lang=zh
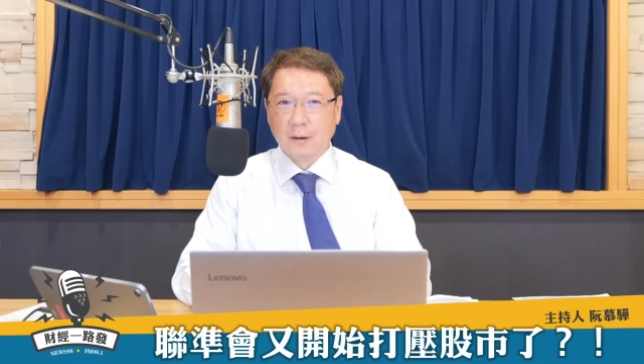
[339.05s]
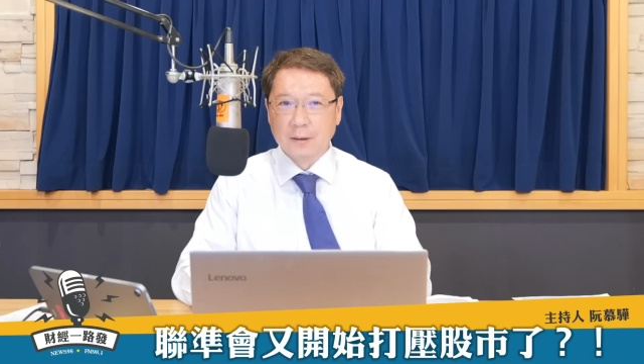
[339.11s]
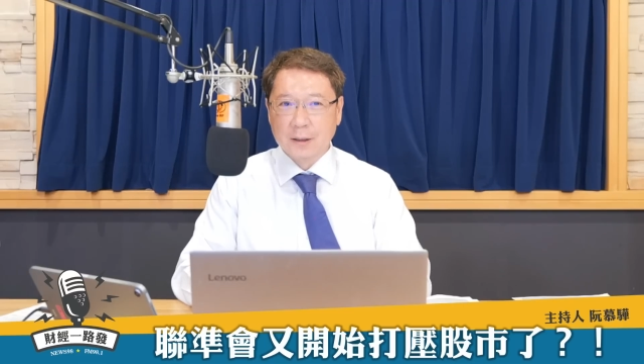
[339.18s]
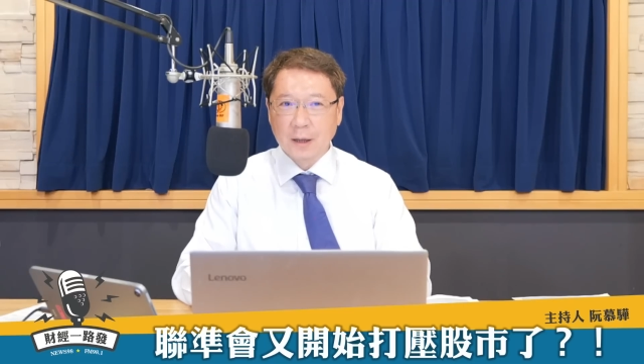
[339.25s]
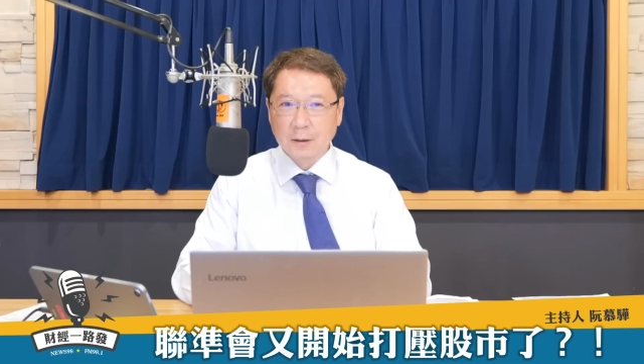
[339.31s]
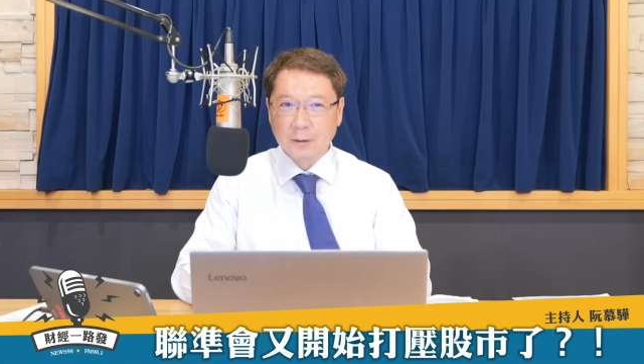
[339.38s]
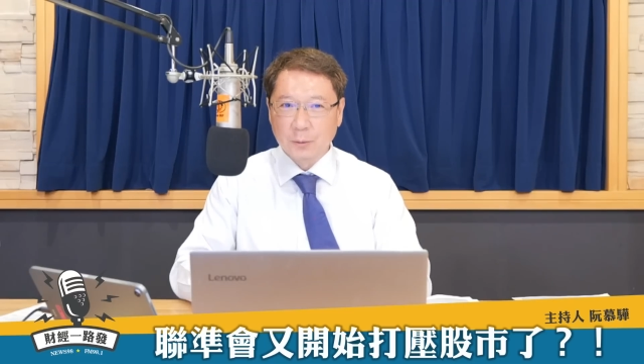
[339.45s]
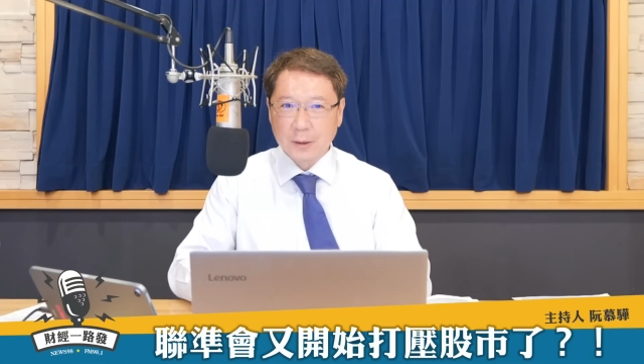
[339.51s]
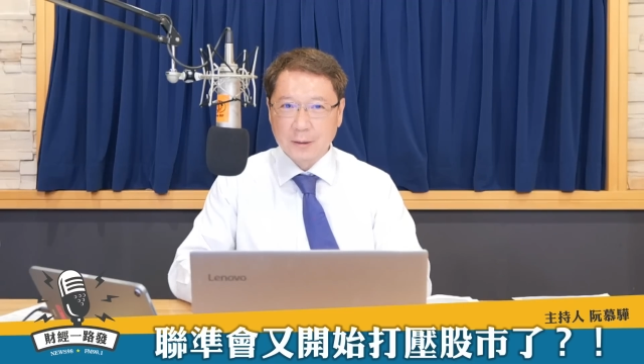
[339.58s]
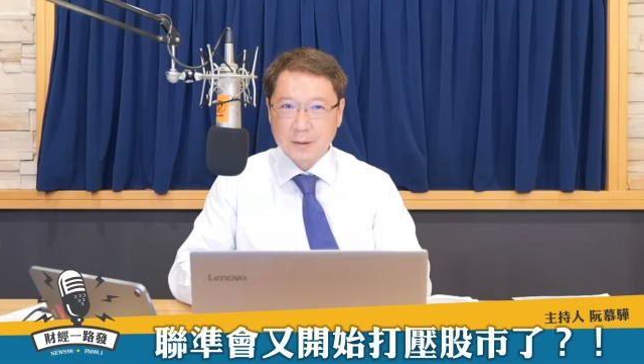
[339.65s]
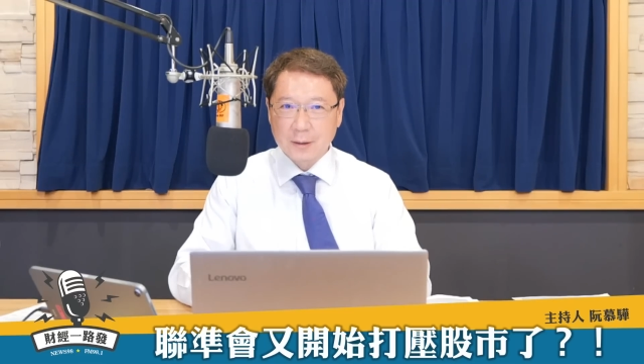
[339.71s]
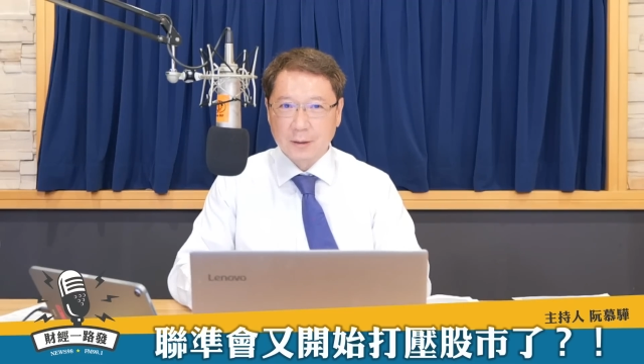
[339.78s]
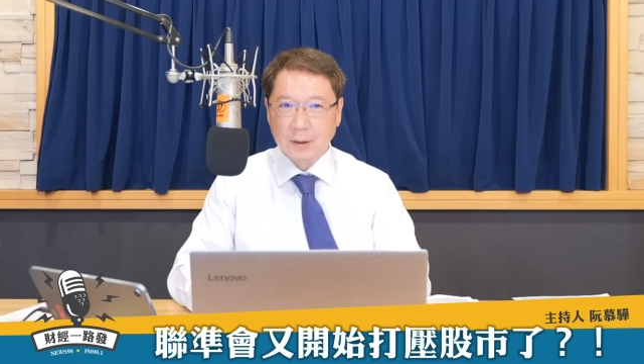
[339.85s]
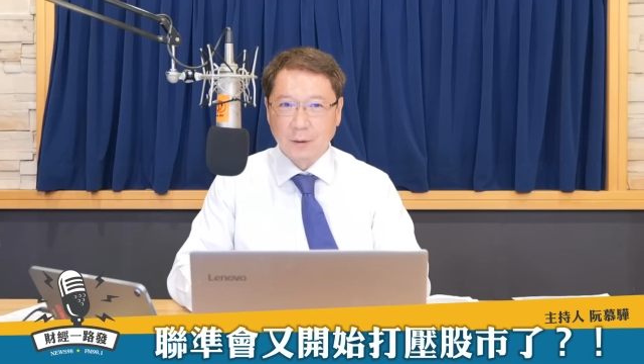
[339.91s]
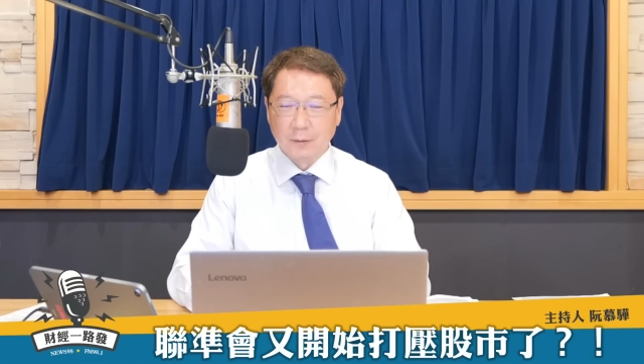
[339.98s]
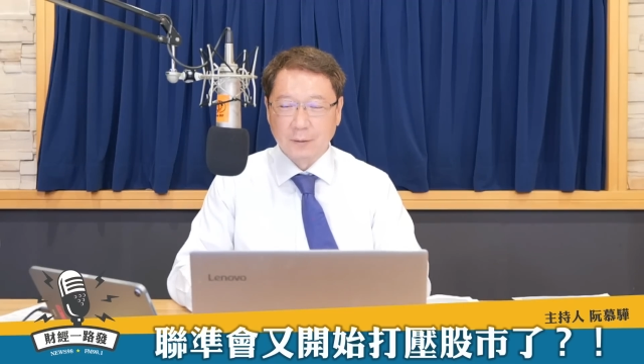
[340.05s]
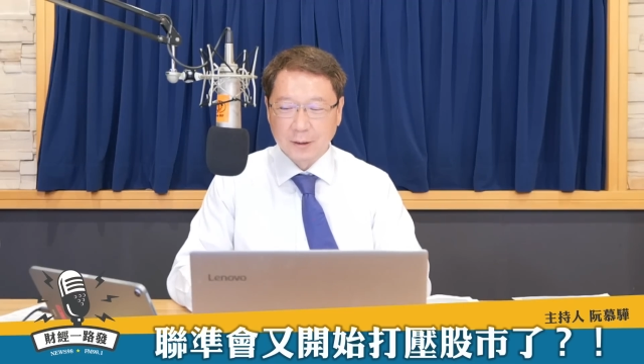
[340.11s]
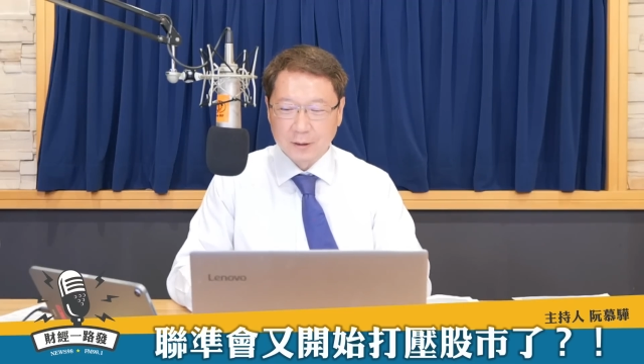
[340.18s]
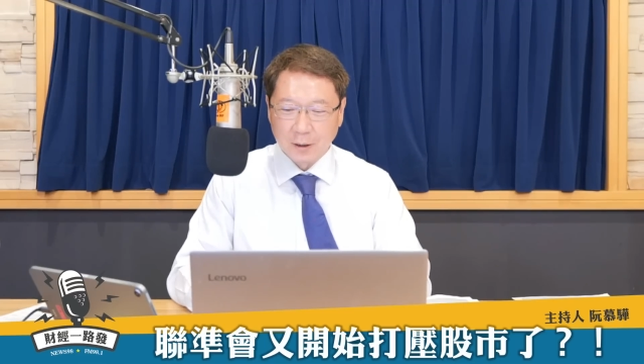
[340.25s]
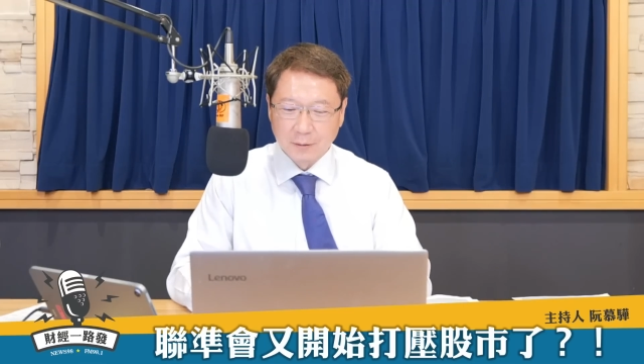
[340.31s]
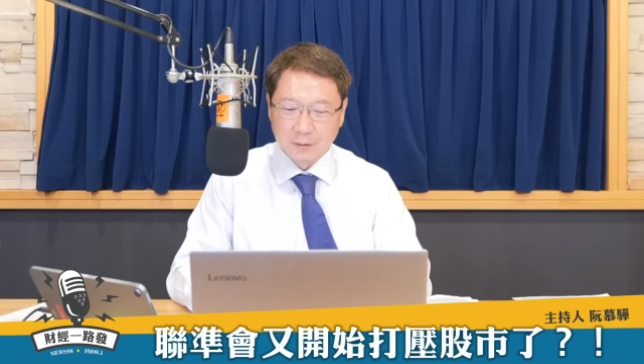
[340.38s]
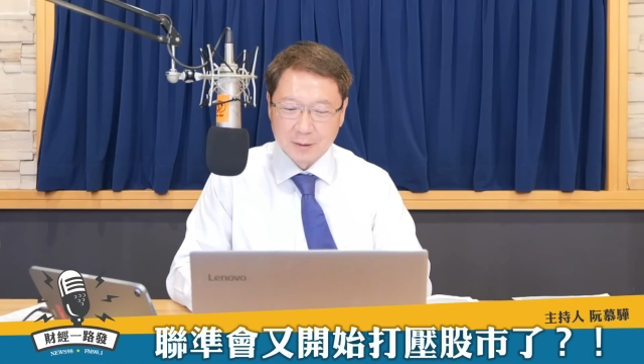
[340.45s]
正规正统的
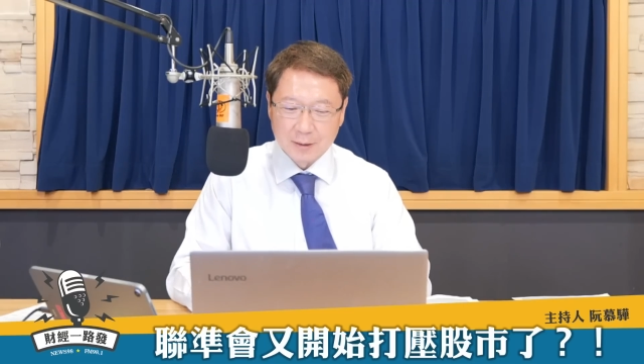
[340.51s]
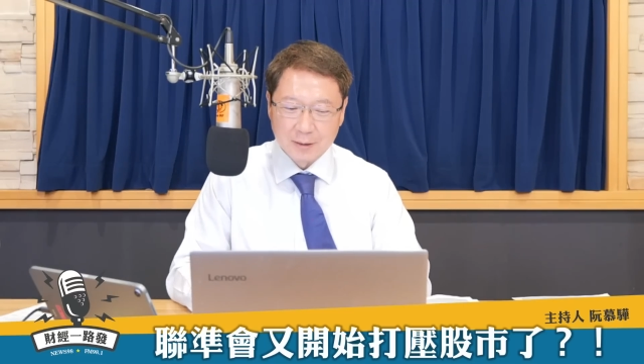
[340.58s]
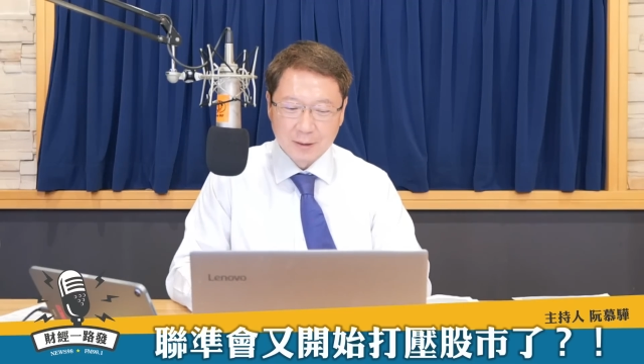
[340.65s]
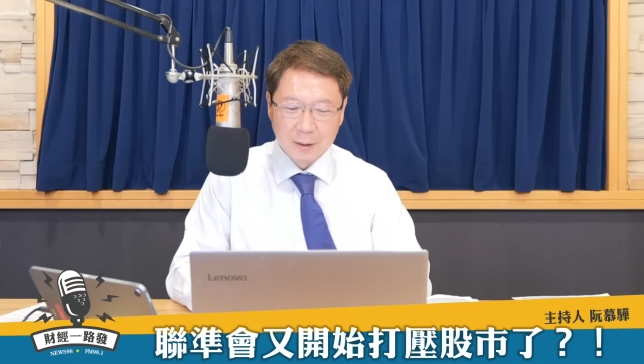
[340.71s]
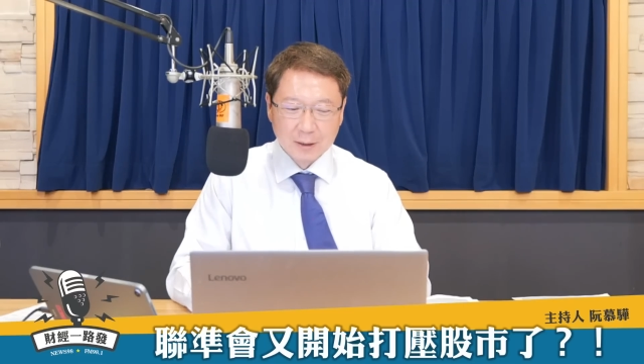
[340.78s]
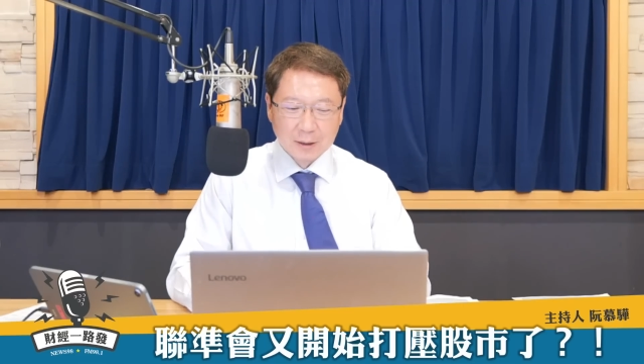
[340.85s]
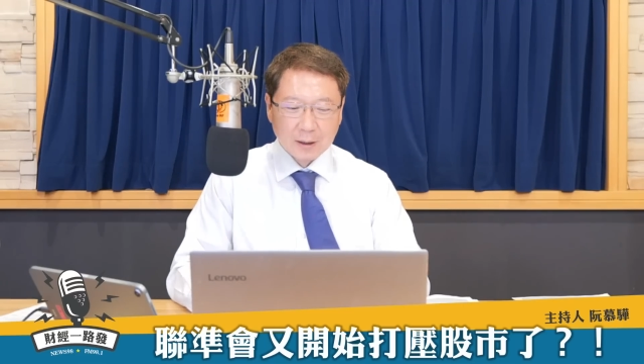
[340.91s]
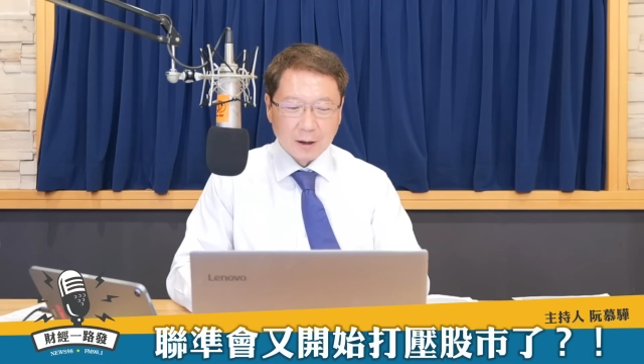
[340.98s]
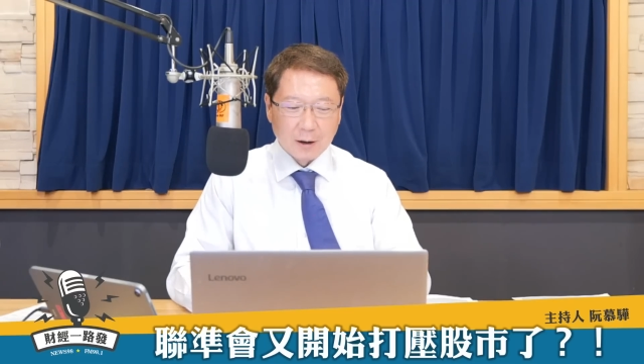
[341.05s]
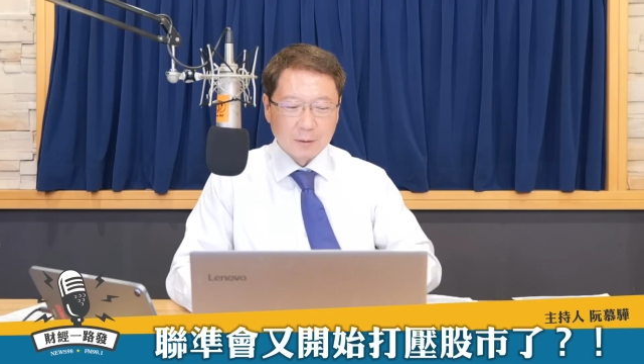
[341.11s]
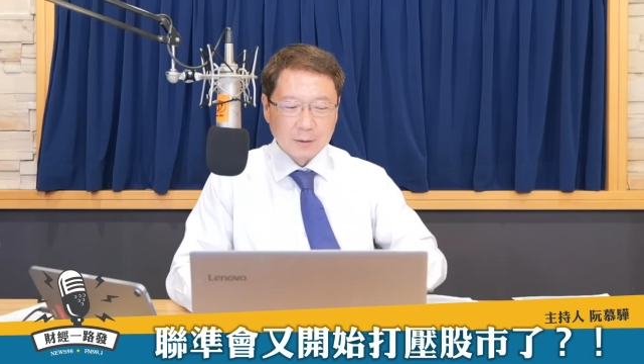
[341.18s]
投资哦，